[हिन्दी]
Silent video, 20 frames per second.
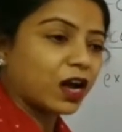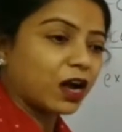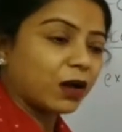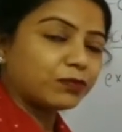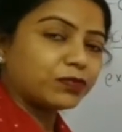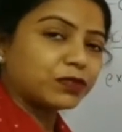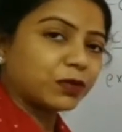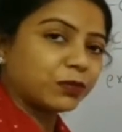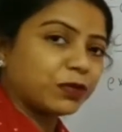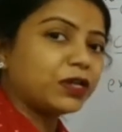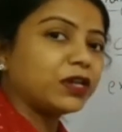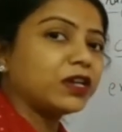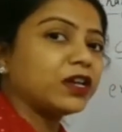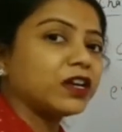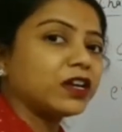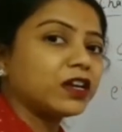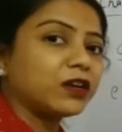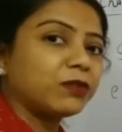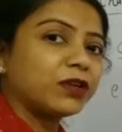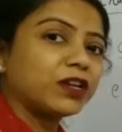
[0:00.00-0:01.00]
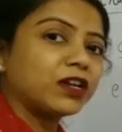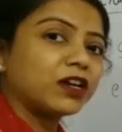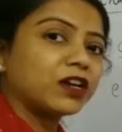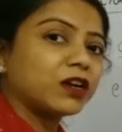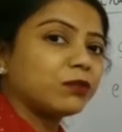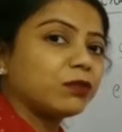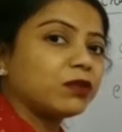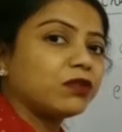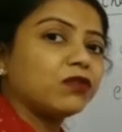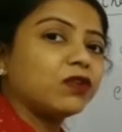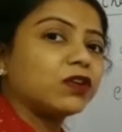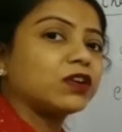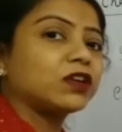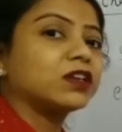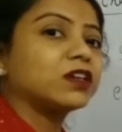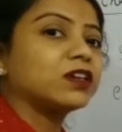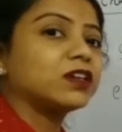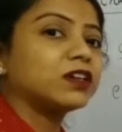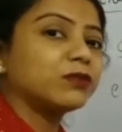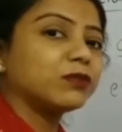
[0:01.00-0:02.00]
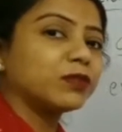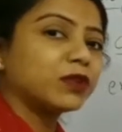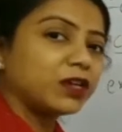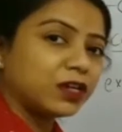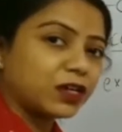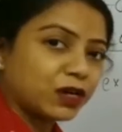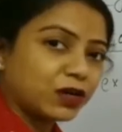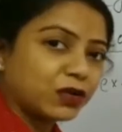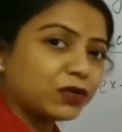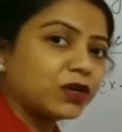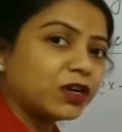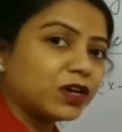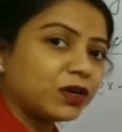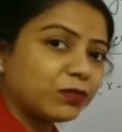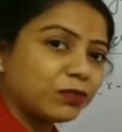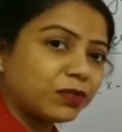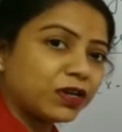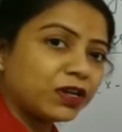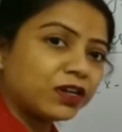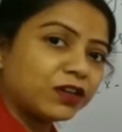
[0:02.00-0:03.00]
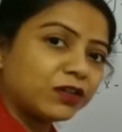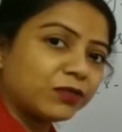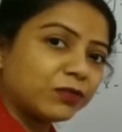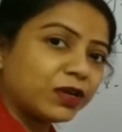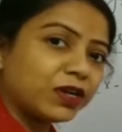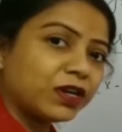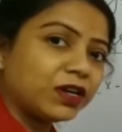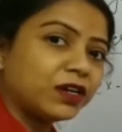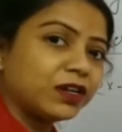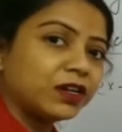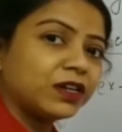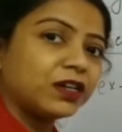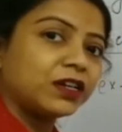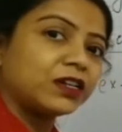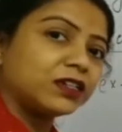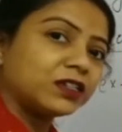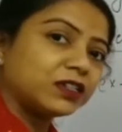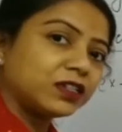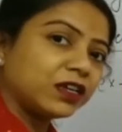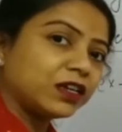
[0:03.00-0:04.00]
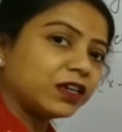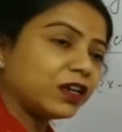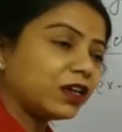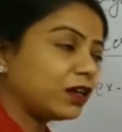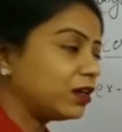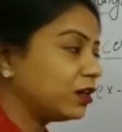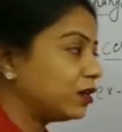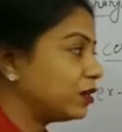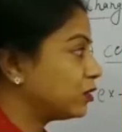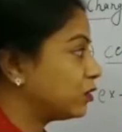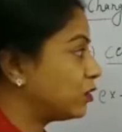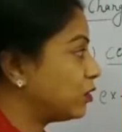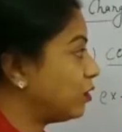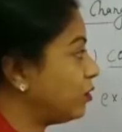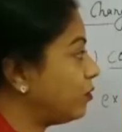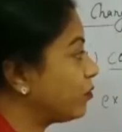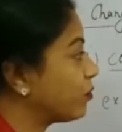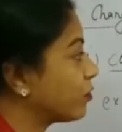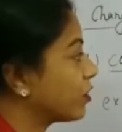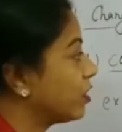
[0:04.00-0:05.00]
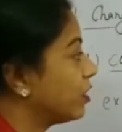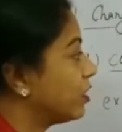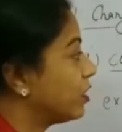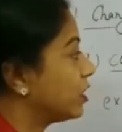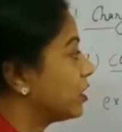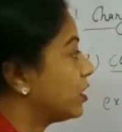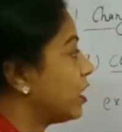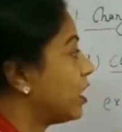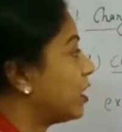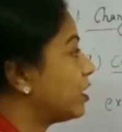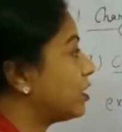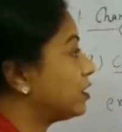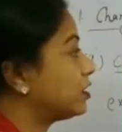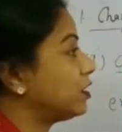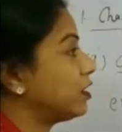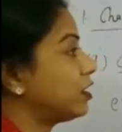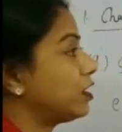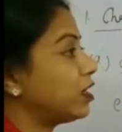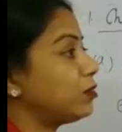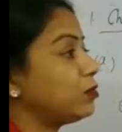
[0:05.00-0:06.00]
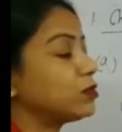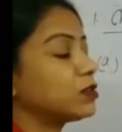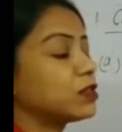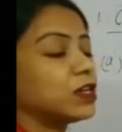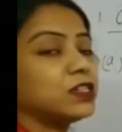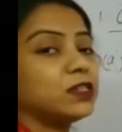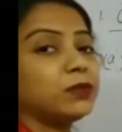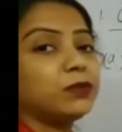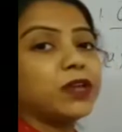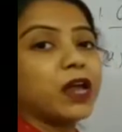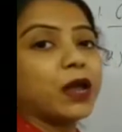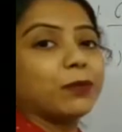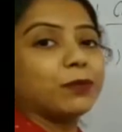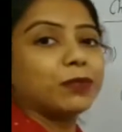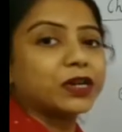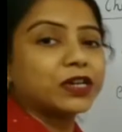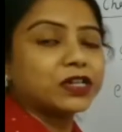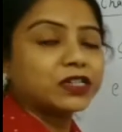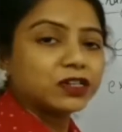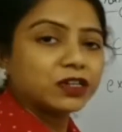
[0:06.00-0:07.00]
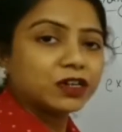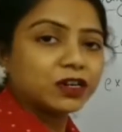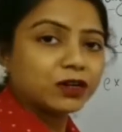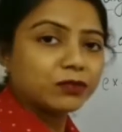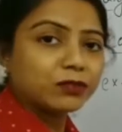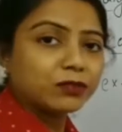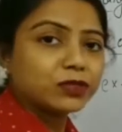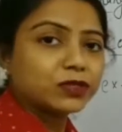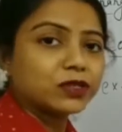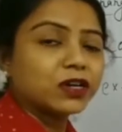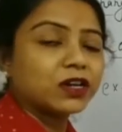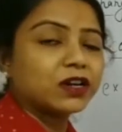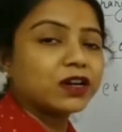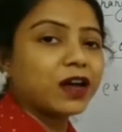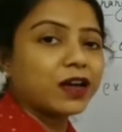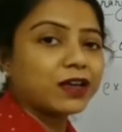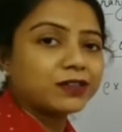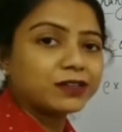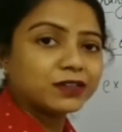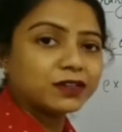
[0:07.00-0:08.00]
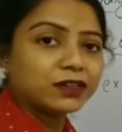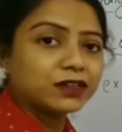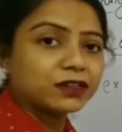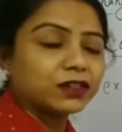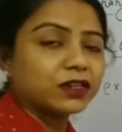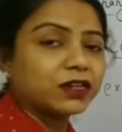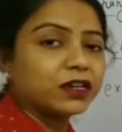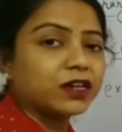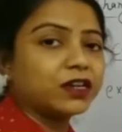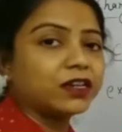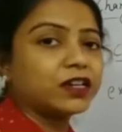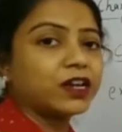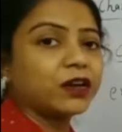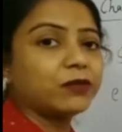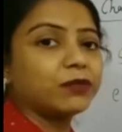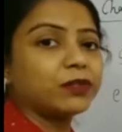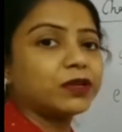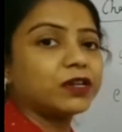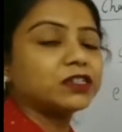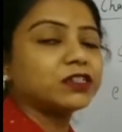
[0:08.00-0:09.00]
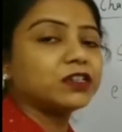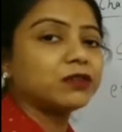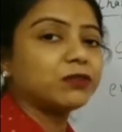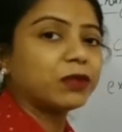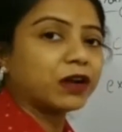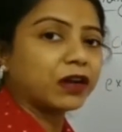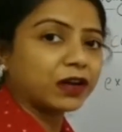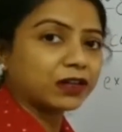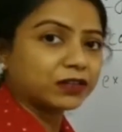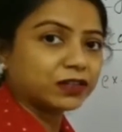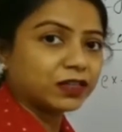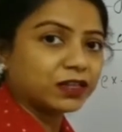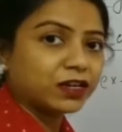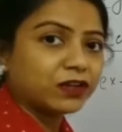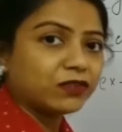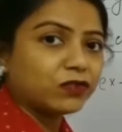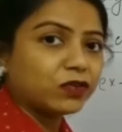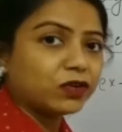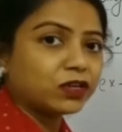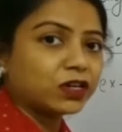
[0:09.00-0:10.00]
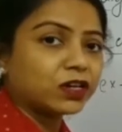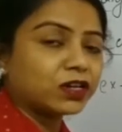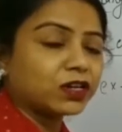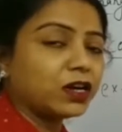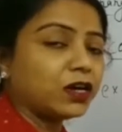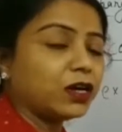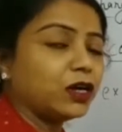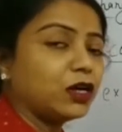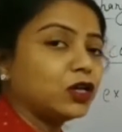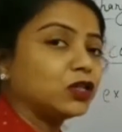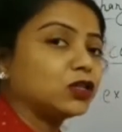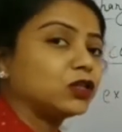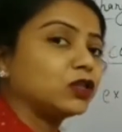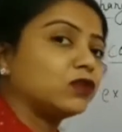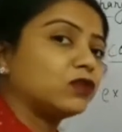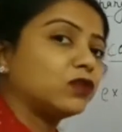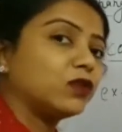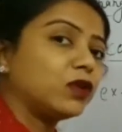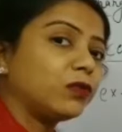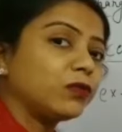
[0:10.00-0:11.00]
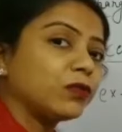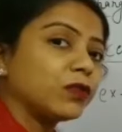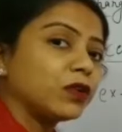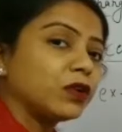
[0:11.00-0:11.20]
आप सभी ने कभी ना कभी वाटर गर्म किया होगा अपने घर में ठीक है तो क्या करते हैं हम उसका जब टेम्परेचर हम उसका राइज करते हैं टेम्परेचर बढ़ाते हैं वाटर का तो वो